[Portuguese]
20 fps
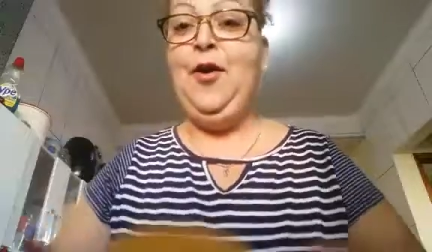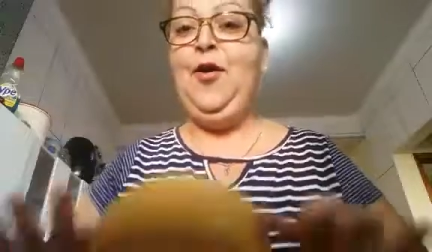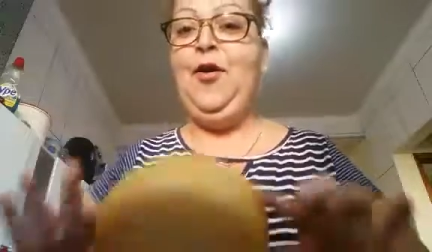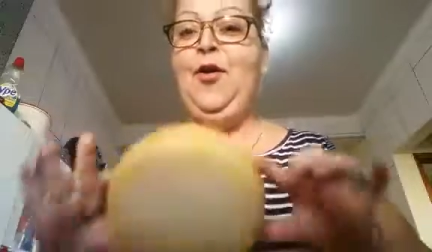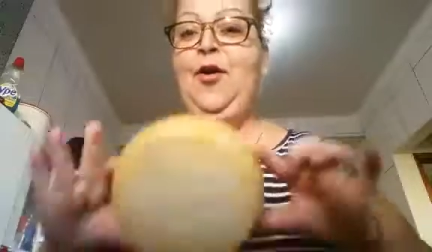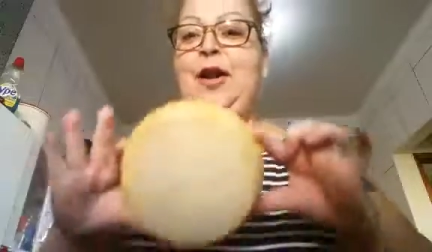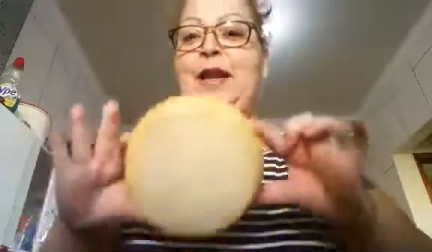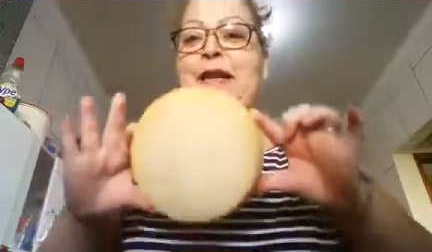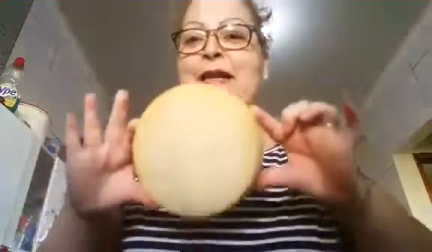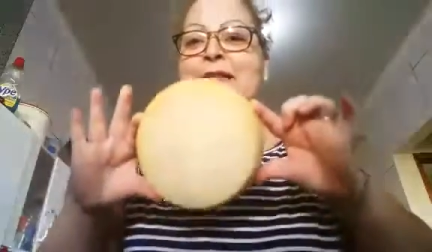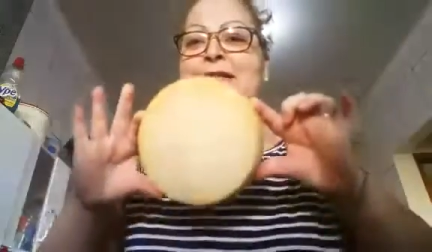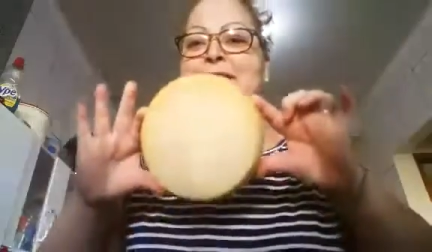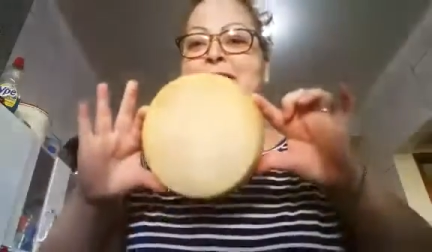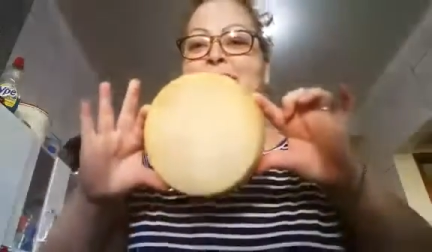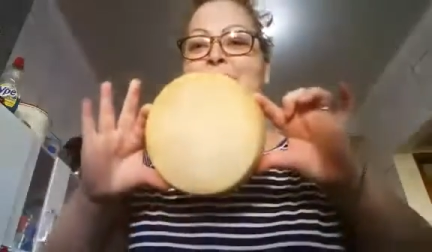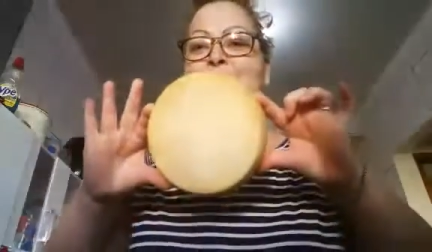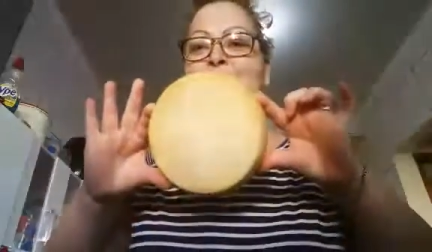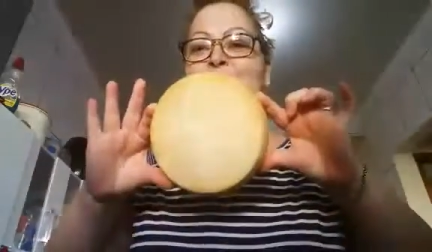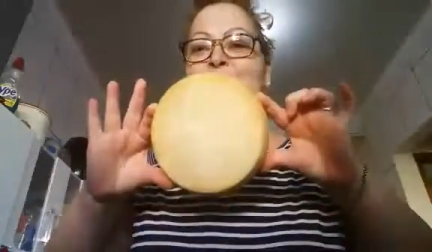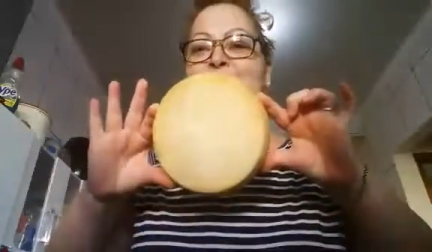Olha
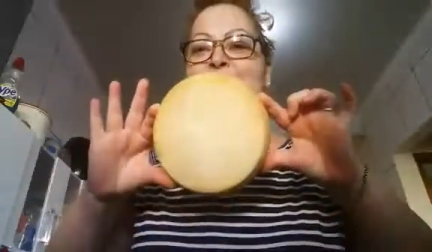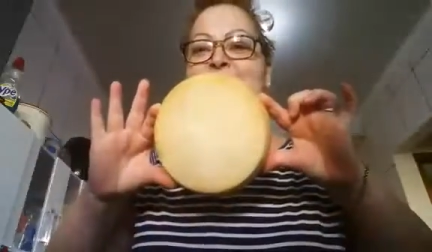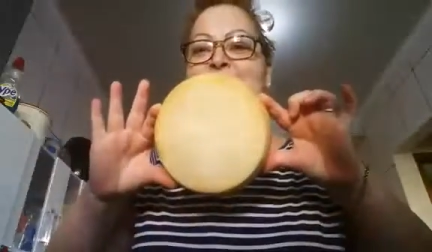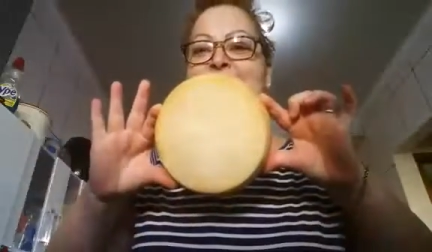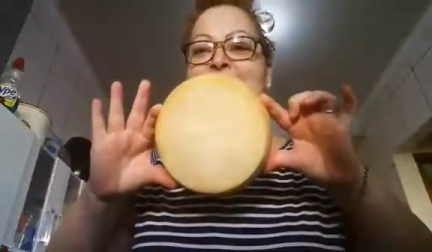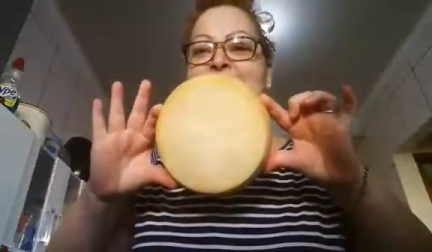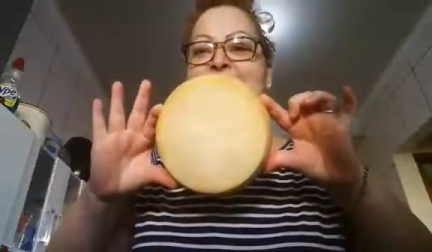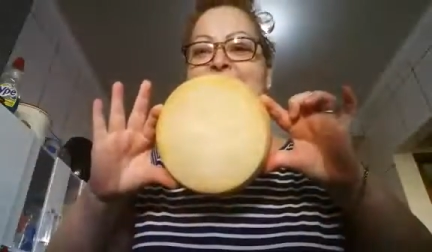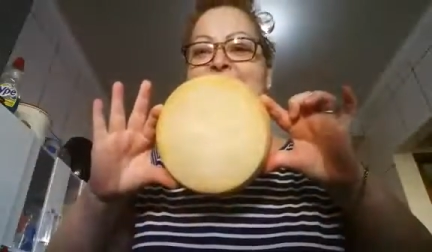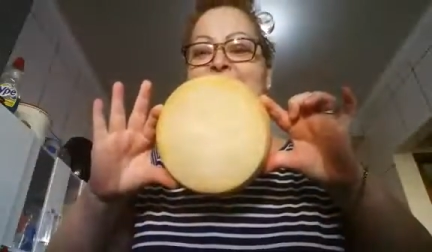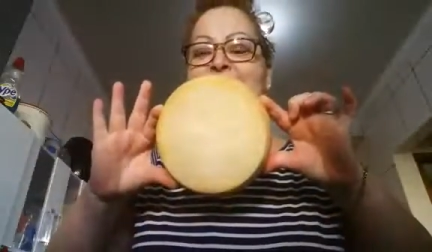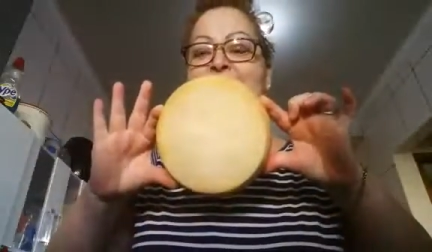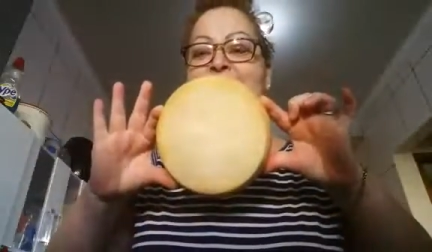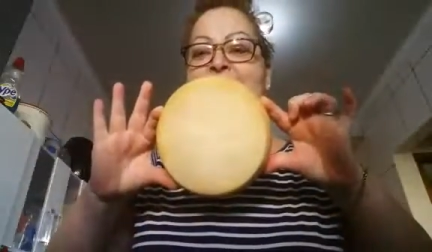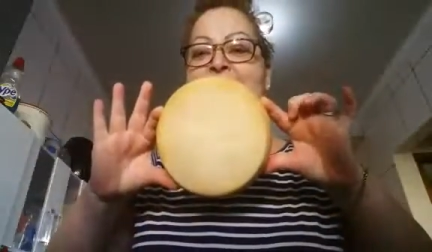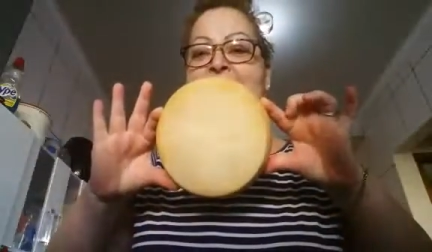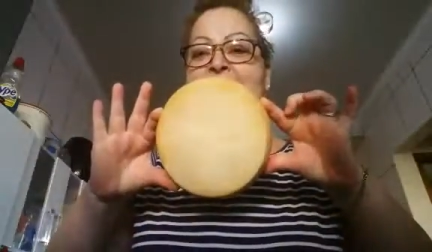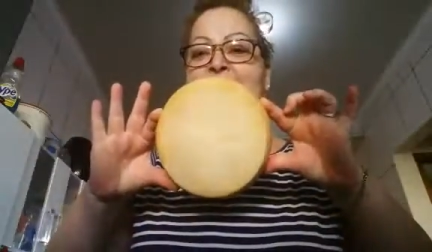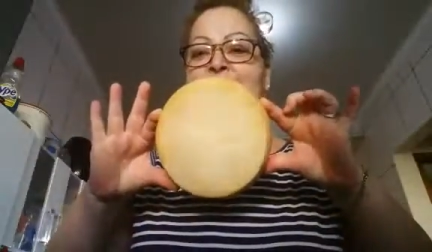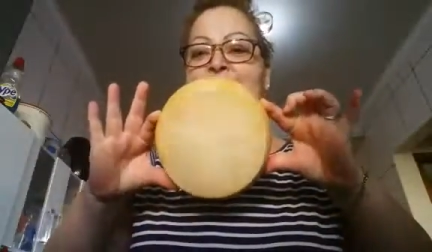só, gente, não
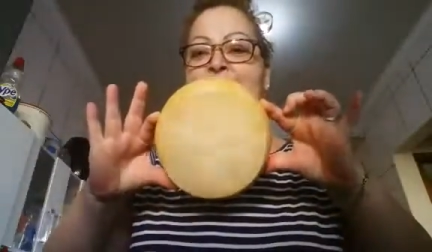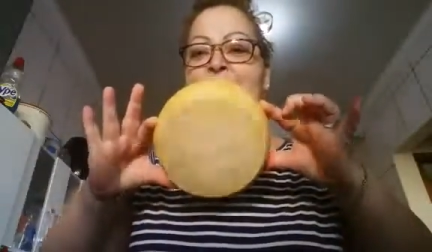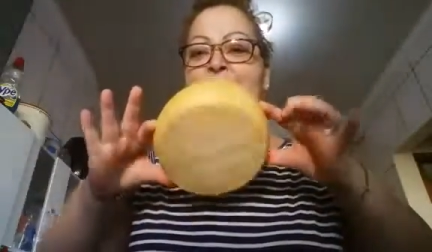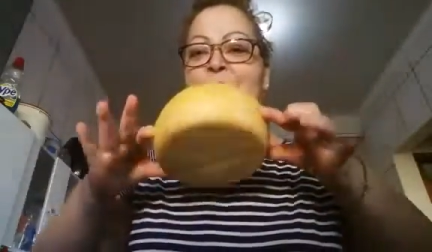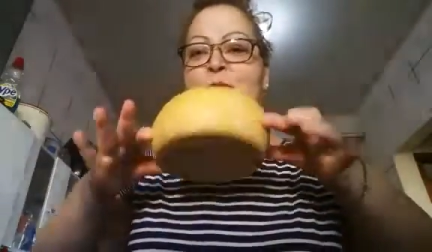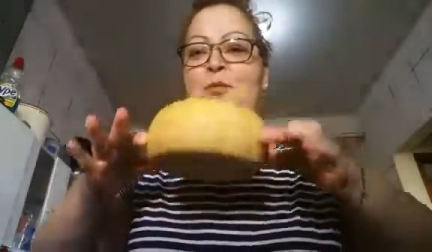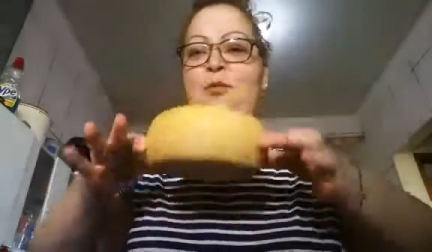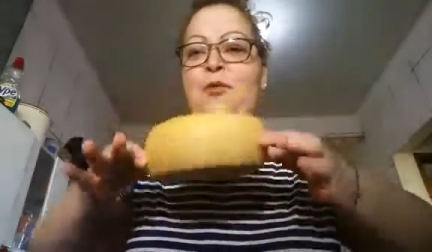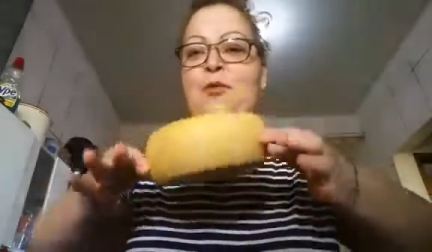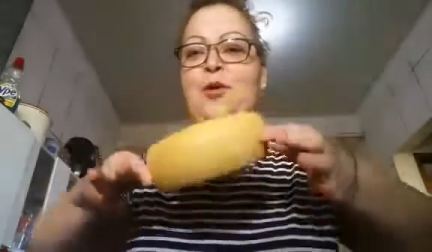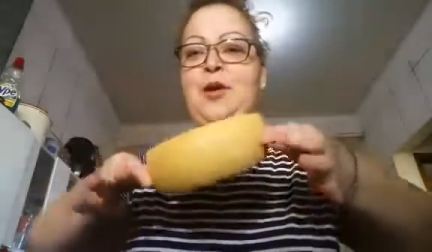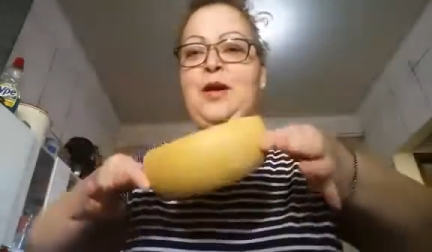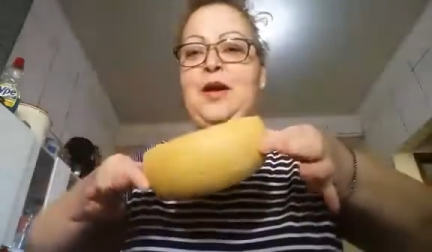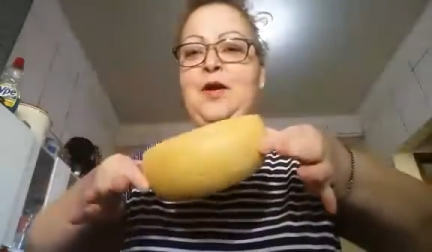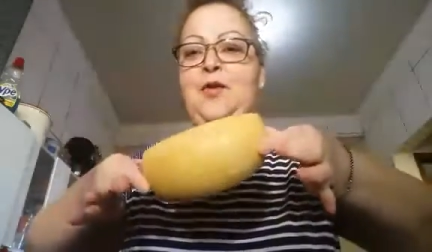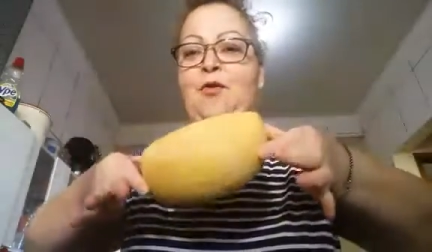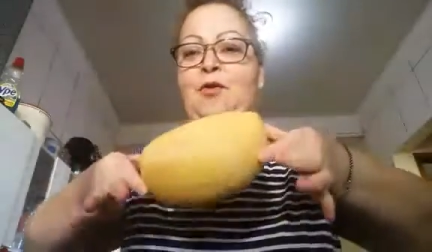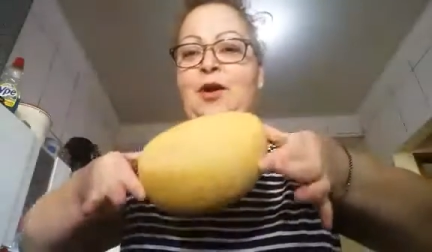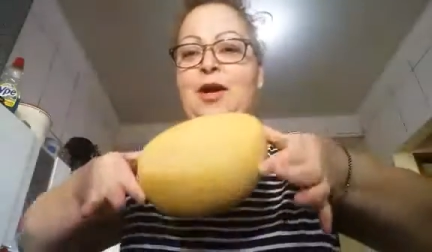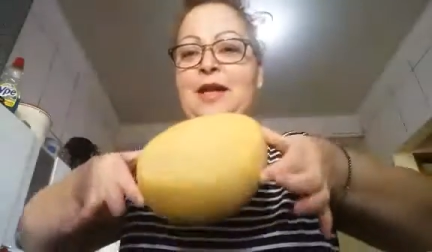dá água na
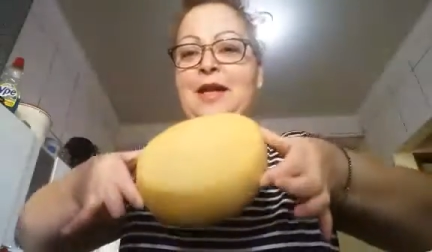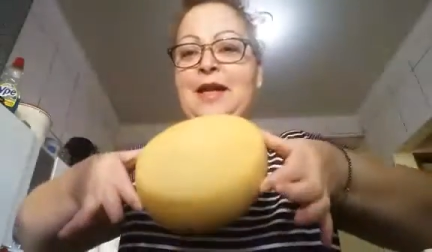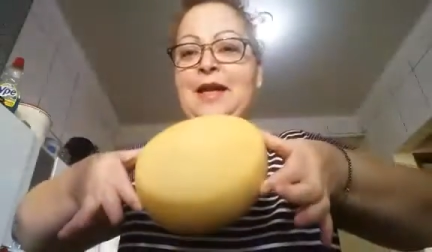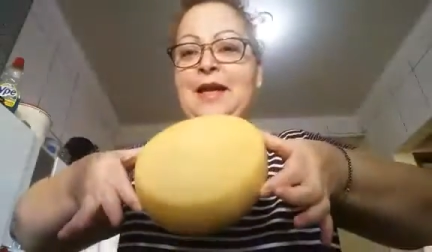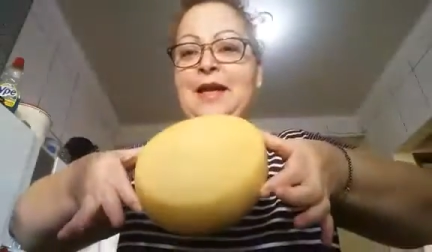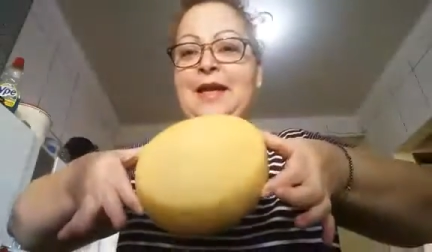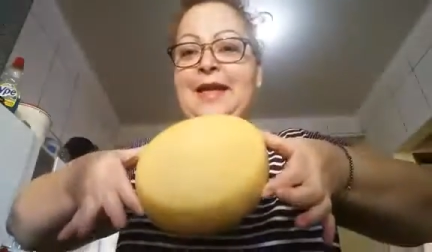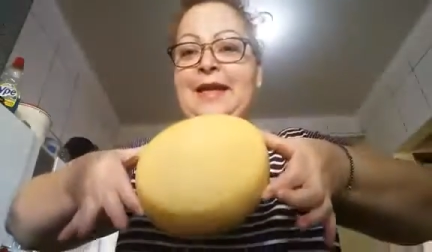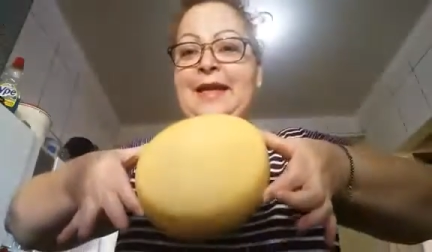boca, olha.